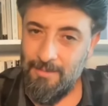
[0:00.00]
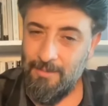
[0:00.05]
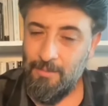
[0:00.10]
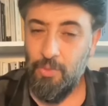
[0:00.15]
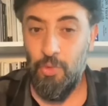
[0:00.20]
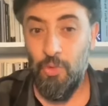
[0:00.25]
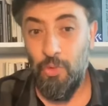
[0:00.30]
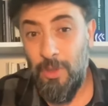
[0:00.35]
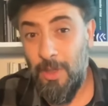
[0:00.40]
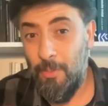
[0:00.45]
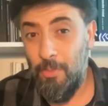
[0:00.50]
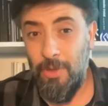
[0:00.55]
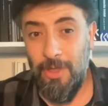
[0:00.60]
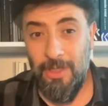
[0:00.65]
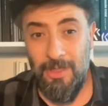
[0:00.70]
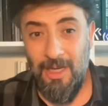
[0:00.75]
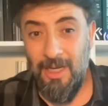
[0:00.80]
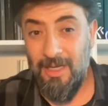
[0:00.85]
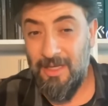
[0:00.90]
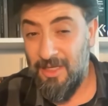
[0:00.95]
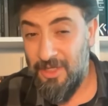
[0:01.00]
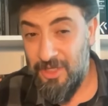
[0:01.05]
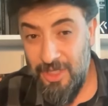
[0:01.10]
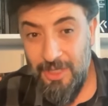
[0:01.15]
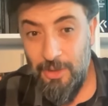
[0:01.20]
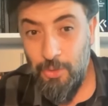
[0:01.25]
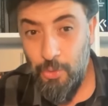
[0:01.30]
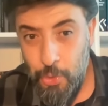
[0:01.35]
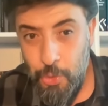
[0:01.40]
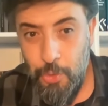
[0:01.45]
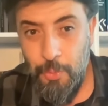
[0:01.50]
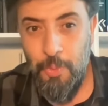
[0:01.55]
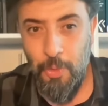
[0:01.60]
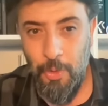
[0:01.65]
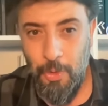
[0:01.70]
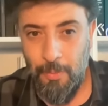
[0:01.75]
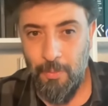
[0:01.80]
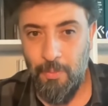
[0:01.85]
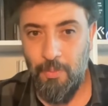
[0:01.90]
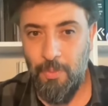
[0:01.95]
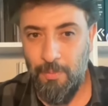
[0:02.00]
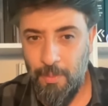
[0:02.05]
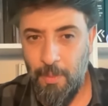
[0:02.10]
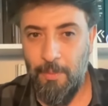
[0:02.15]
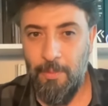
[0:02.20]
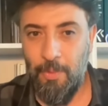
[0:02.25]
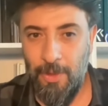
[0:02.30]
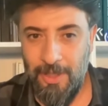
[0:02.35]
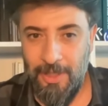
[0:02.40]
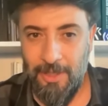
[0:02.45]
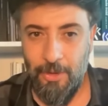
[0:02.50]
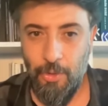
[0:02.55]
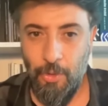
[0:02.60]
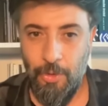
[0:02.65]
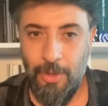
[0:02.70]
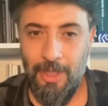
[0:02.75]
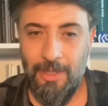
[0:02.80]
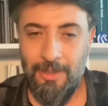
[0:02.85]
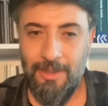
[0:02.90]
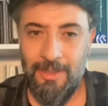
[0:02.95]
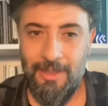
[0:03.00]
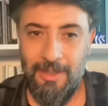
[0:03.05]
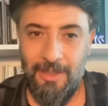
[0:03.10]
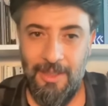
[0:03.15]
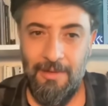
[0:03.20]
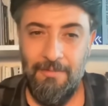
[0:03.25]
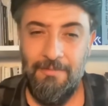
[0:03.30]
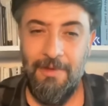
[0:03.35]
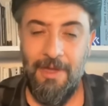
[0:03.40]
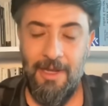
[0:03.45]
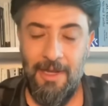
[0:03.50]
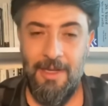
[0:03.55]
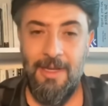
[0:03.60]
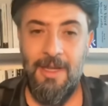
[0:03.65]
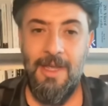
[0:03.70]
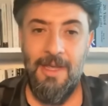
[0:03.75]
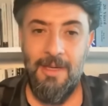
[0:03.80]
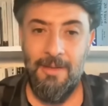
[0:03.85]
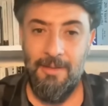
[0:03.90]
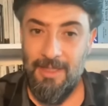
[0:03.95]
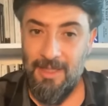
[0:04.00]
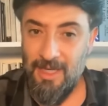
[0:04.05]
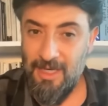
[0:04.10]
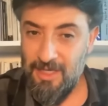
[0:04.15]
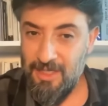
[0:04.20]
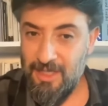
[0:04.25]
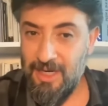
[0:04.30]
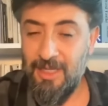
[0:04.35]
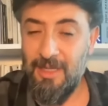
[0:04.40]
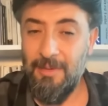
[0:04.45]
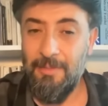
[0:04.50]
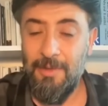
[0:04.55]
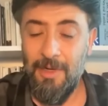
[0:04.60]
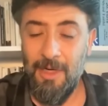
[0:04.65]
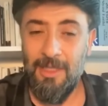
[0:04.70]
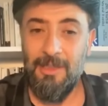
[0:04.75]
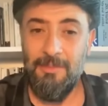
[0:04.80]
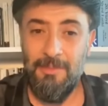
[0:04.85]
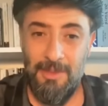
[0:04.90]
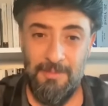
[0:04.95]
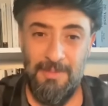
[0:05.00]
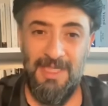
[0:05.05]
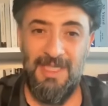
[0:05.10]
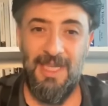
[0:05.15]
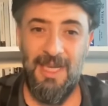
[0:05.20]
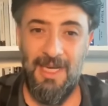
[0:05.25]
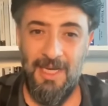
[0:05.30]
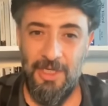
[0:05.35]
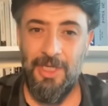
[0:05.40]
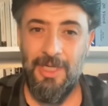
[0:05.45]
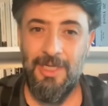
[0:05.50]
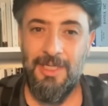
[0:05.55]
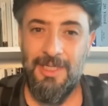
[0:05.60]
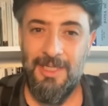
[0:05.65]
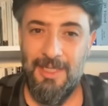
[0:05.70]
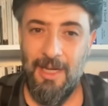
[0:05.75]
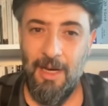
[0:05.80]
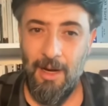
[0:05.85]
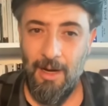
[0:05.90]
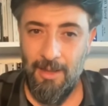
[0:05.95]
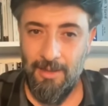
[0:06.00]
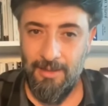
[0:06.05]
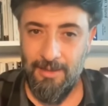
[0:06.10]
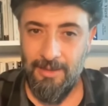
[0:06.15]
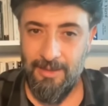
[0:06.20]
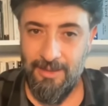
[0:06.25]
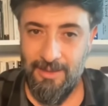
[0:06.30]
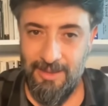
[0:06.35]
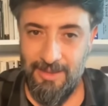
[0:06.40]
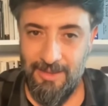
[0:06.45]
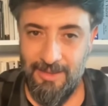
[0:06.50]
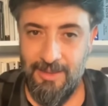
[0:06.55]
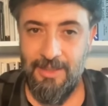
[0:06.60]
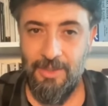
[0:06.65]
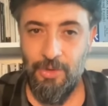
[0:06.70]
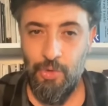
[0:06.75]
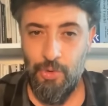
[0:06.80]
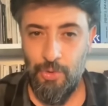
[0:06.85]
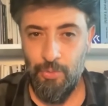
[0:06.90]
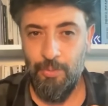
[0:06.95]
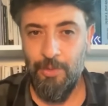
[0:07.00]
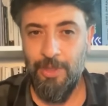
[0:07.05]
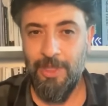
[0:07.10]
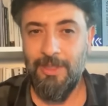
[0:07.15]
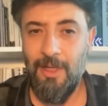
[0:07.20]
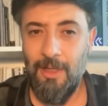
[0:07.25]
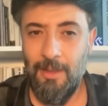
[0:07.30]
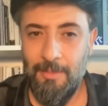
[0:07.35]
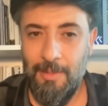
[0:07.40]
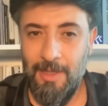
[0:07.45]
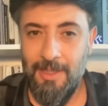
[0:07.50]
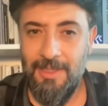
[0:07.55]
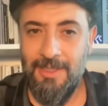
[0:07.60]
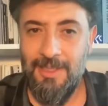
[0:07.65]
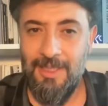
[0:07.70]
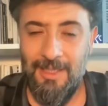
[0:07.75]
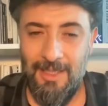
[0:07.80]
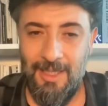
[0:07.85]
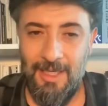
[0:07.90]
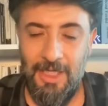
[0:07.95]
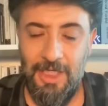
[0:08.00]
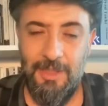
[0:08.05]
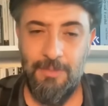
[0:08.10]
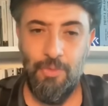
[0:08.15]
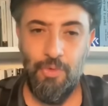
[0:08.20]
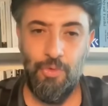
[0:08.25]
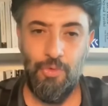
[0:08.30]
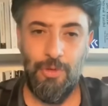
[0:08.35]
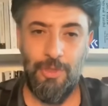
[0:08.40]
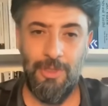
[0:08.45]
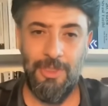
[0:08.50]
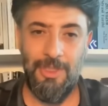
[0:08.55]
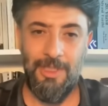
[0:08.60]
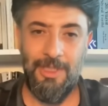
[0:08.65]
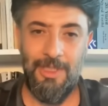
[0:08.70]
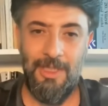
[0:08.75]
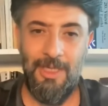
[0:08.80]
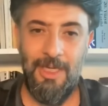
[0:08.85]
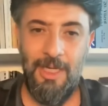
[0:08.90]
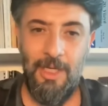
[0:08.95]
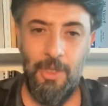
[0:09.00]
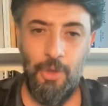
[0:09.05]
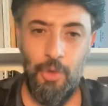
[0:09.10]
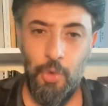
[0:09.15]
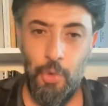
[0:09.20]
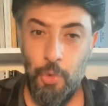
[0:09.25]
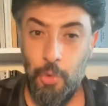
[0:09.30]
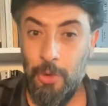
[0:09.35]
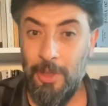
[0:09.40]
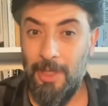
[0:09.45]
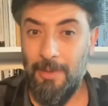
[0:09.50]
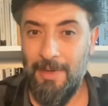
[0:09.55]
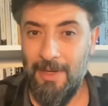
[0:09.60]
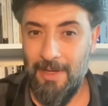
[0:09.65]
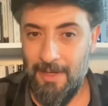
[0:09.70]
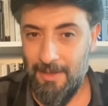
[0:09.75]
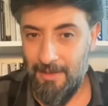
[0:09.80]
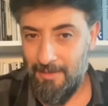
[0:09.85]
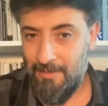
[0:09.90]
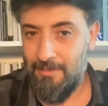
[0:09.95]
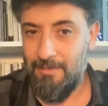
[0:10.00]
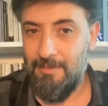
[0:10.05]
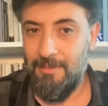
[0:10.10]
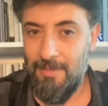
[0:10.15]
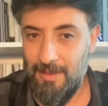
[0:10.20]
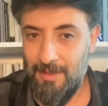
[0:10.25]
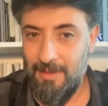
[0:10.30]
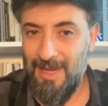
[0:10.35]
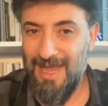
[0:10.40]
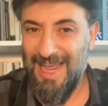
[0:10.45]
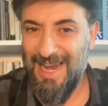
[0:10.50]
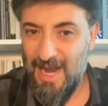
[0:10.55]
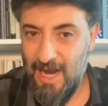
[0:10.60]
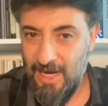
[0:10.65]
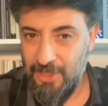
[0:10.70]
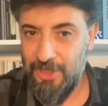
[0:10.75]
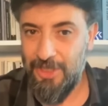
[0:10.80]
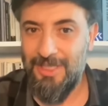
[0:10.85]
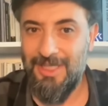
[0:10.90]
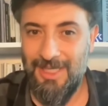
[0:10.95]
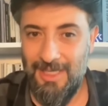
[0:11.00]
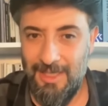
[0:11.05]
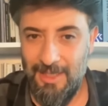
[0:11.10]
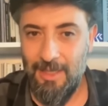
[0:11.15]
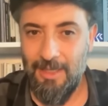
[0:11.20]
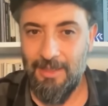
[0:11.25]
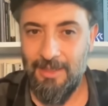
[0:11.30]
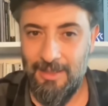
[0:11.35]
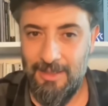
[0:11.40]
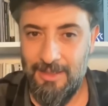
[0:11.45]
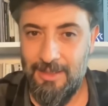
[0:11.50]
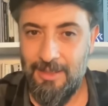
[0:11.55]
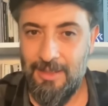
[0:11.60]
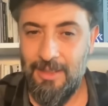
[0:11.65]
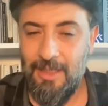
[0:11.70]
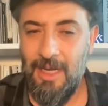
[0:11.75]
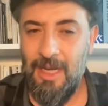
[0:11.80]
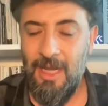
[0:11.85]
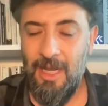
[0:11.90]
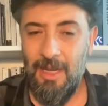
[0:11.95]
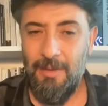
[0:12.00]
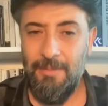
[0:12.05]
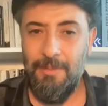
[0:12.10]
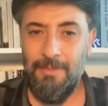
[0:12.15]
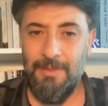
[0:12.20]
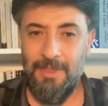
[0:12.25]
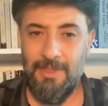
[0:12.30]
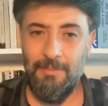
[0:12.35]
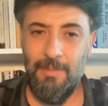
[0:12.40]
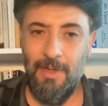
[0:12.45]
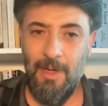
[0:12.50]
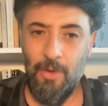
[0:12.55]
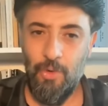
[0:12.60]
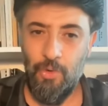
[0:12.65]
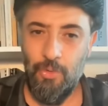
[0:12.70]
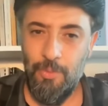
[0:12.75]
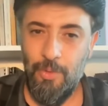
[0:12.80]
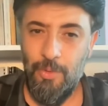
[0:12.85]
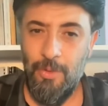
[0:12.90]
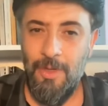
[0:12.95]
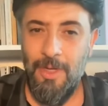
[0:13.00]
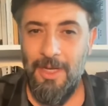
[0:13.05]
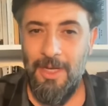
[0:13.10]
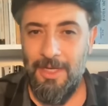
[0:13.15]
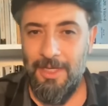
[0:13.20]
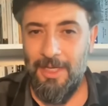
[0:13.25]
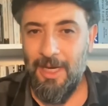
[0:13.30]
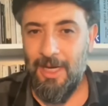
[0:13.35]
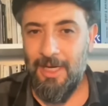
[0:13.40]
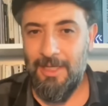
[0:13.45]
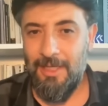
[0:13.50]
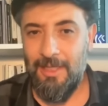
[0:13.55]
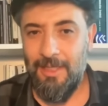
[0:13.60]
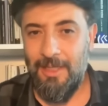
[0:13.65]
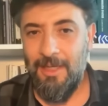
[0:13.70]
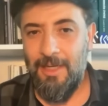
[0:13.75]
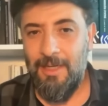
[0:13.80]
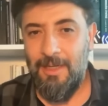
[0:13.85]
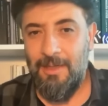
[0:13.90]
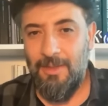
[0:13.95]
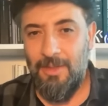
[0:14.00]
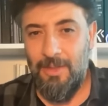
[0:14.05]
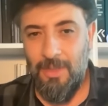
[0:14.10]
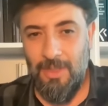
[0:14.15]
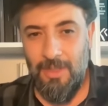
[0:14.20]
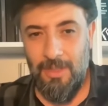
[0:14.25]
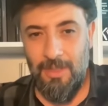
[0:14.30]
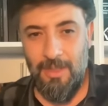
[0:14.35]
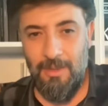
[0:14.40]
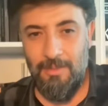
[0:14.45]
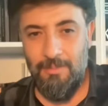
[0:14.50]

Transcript: bunu kabul edeceğini düşünmüyorum bu popülerite oranlarıyla ve geride bıraktığımız bir sene içerisinde aldığı risk, Cumhuriyet Halk Partisi'ndeki değişim sürecini sürükleme e, enerjisi, iradesi hepimizin malumu. Yani e,